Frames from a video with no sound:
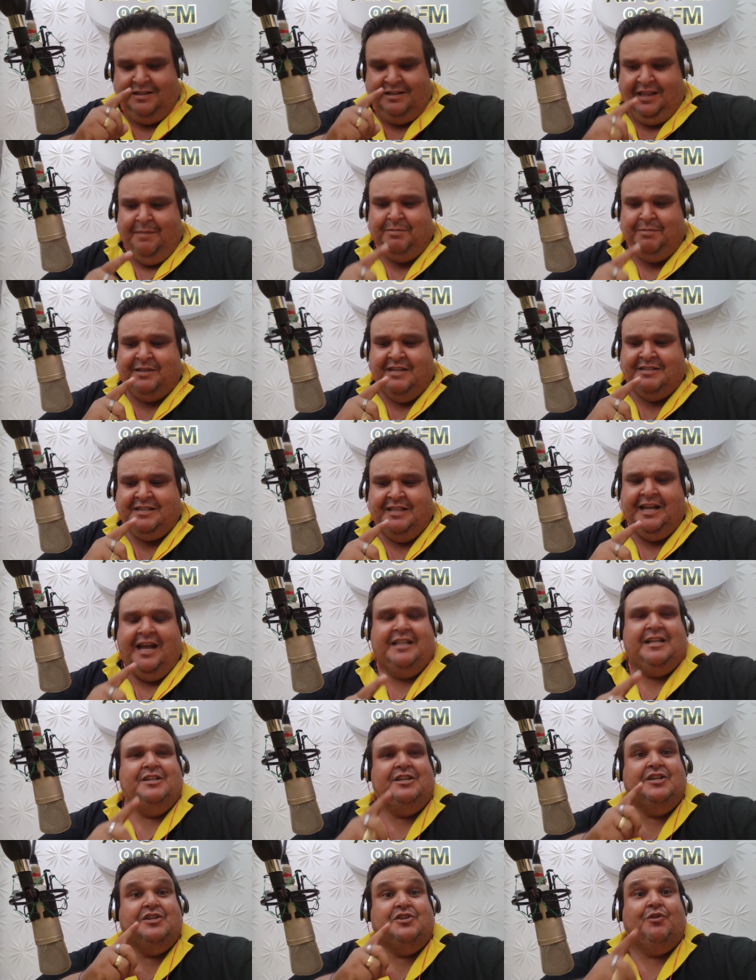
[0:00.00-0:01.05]
Lembre-se dessa
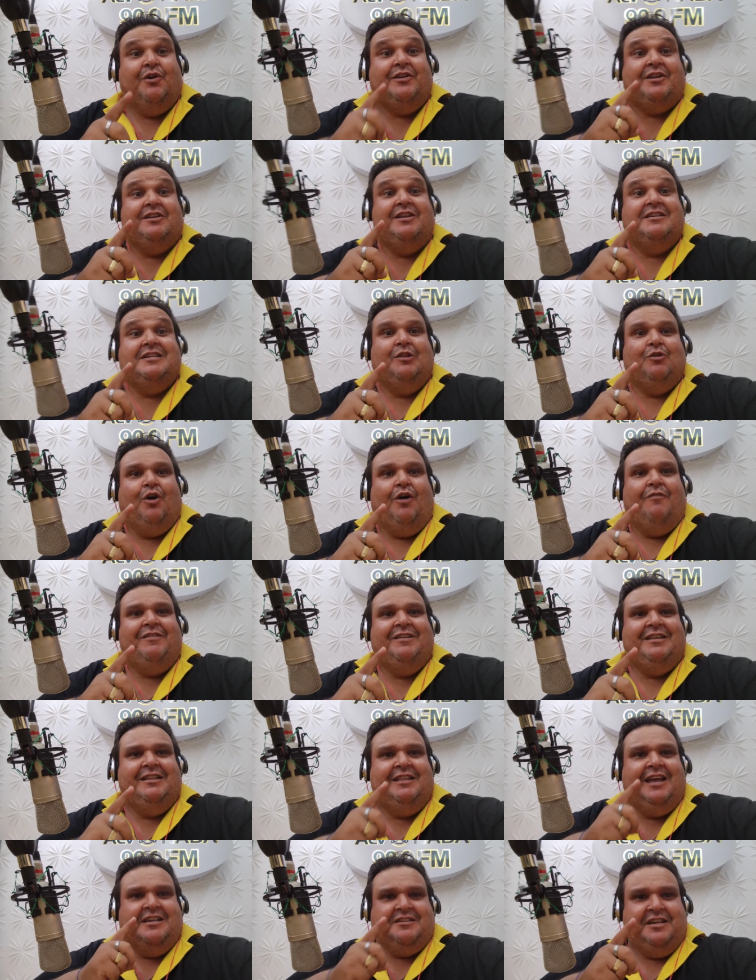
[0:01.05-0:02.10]
data, 18 e
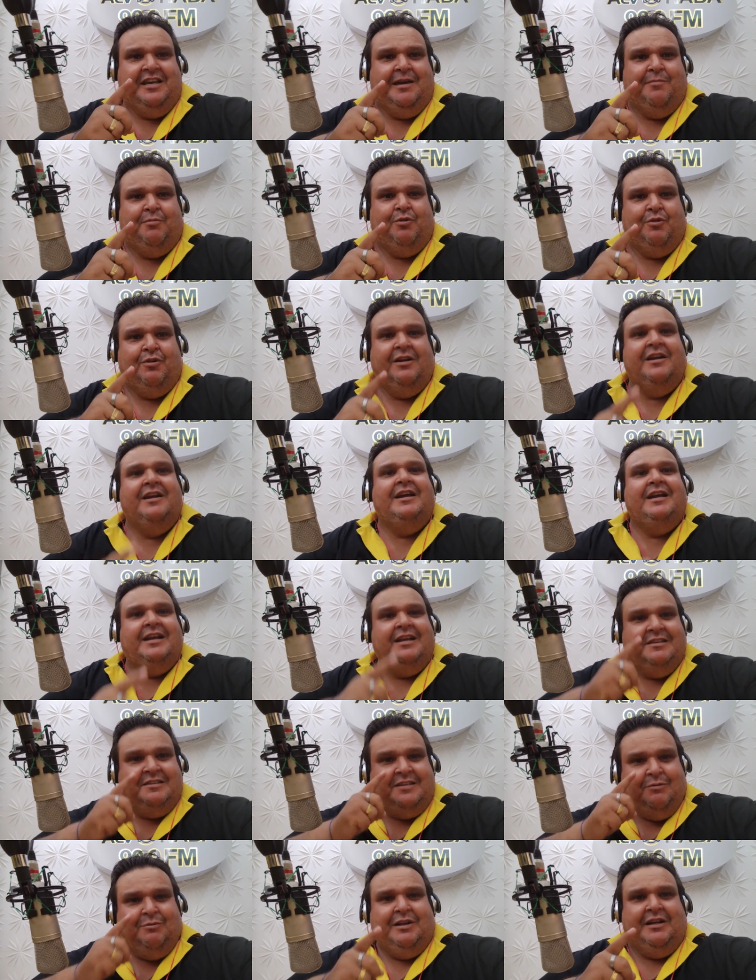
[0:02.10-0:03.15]
19 de dezembro,
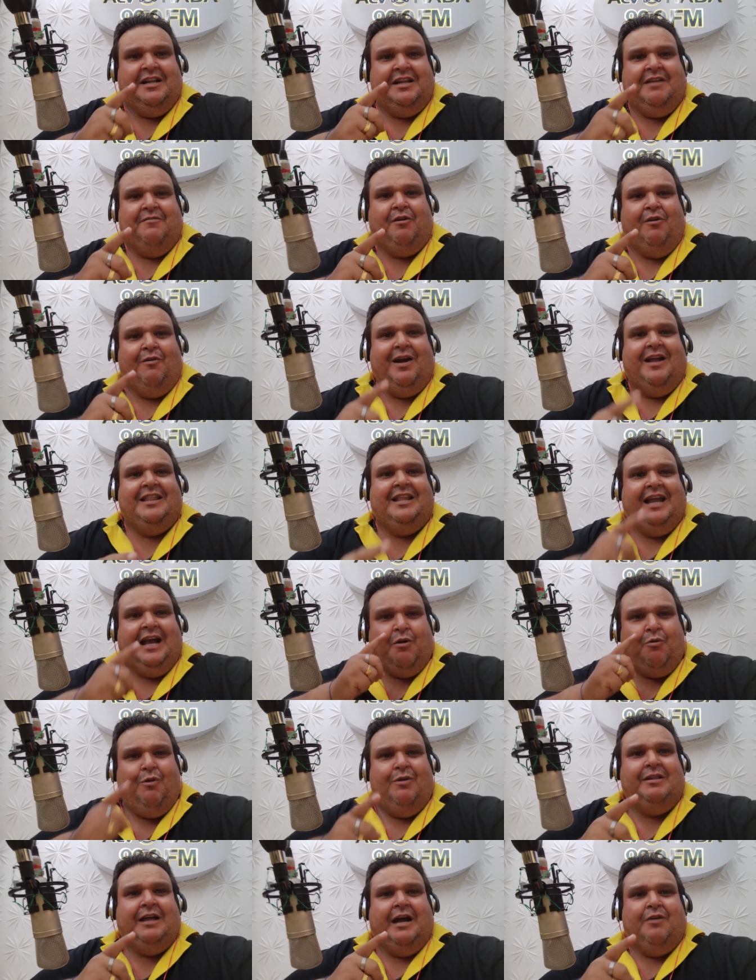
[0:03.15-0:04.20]
segunda-feira cavalgada,
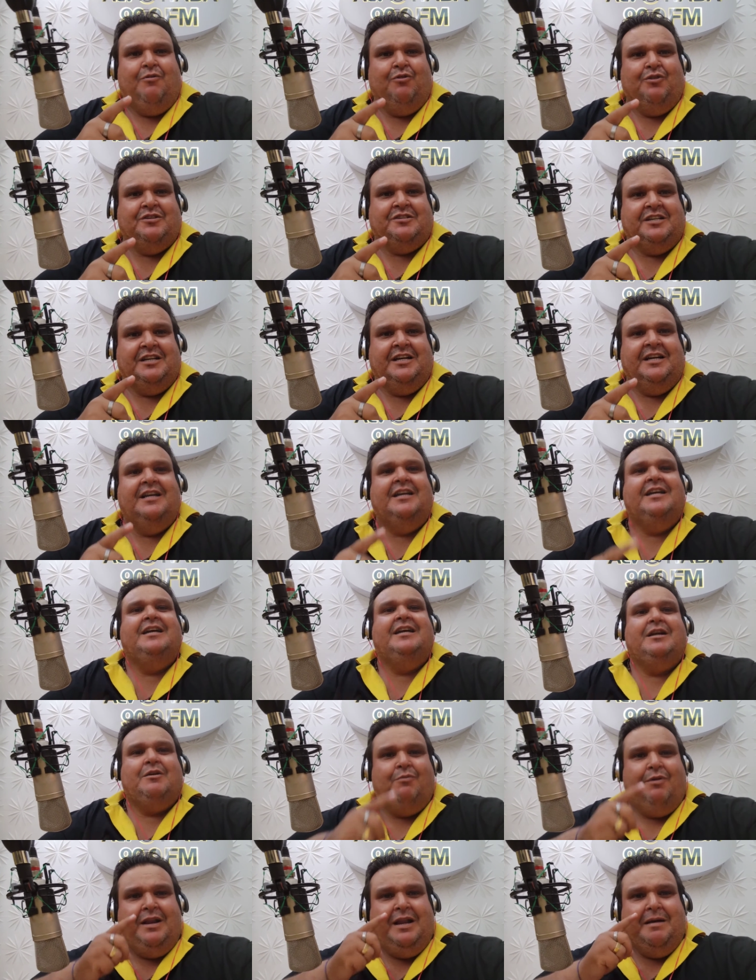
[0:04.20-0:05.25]
Lagoa da Onça,
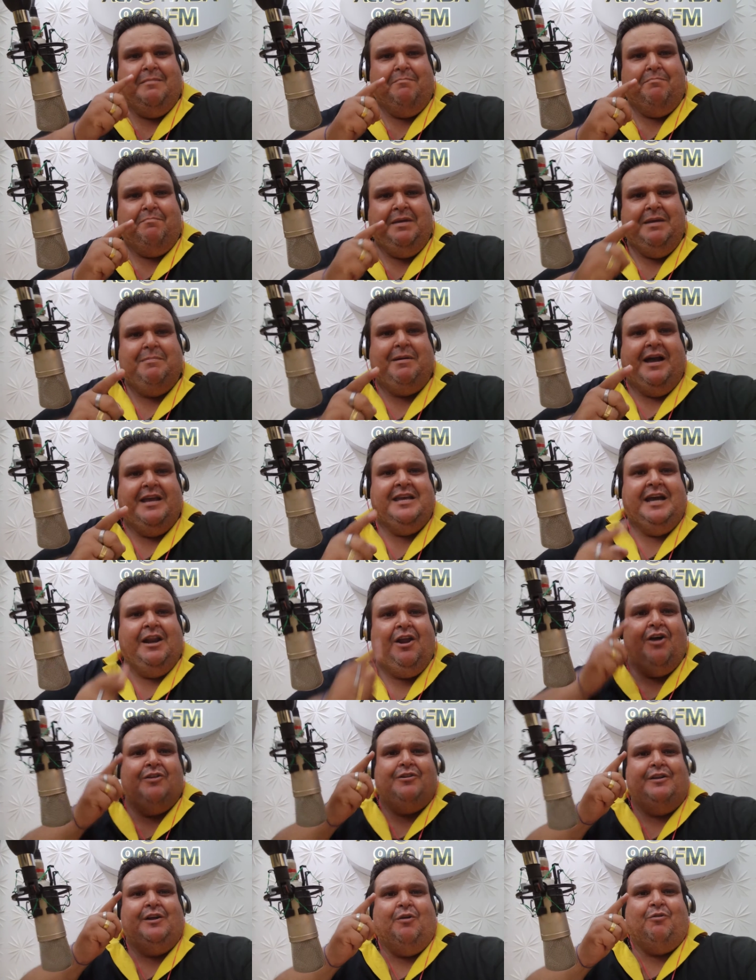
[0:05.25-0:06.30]
Guanambi, Bahia.
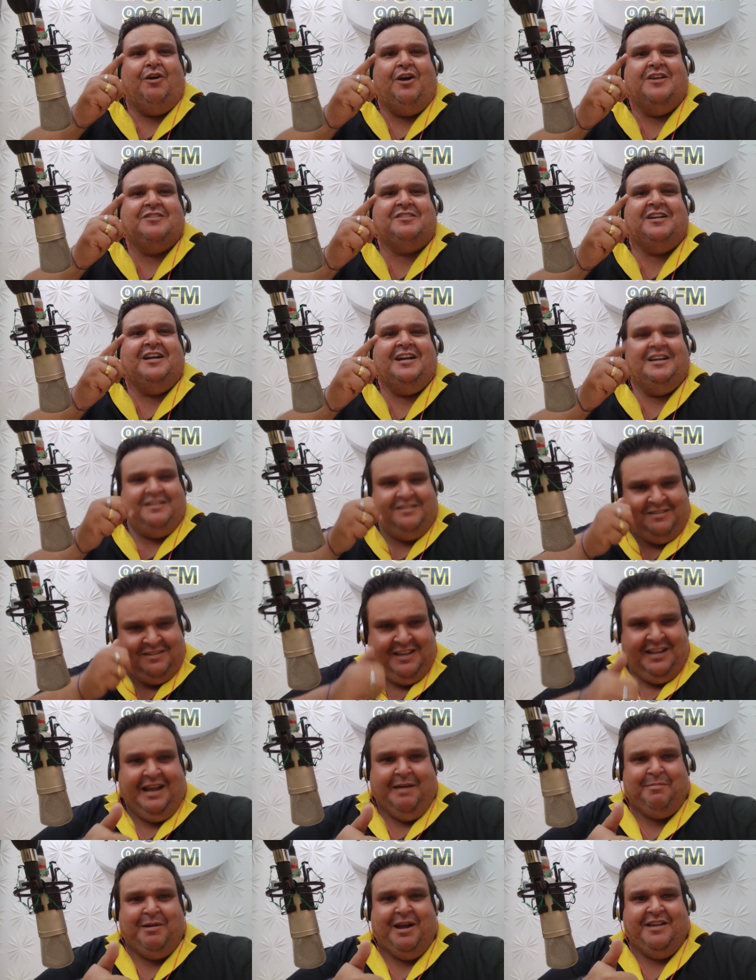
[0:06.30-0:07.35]
Alô, Daniel Costa,
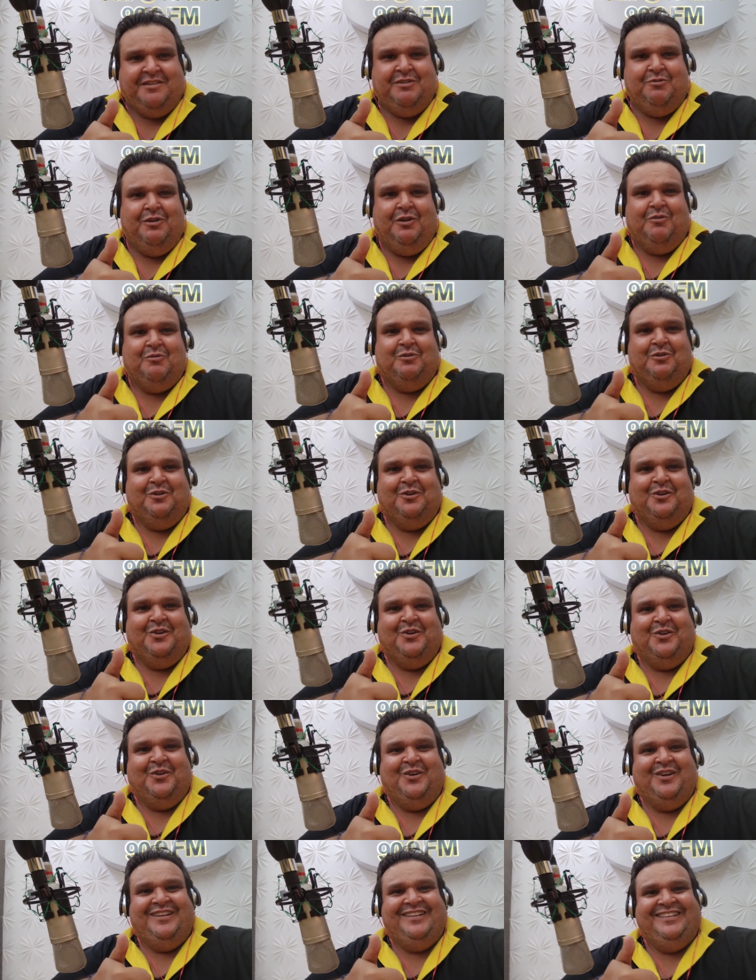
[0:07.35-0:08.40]
aquele abraço e bom
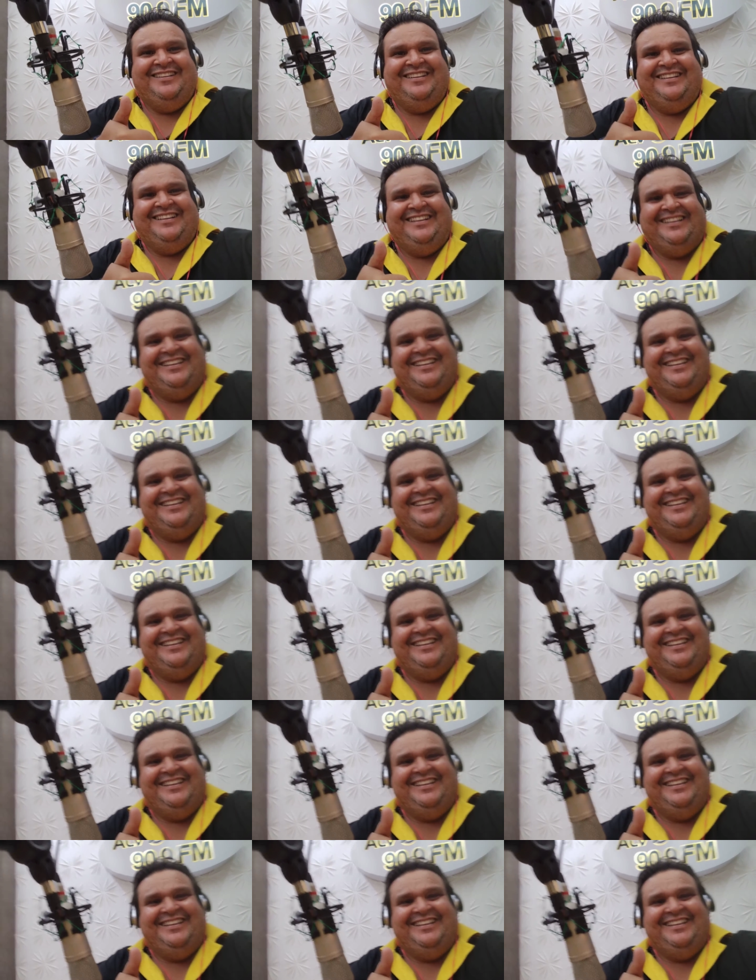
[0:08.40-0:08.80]
locutor.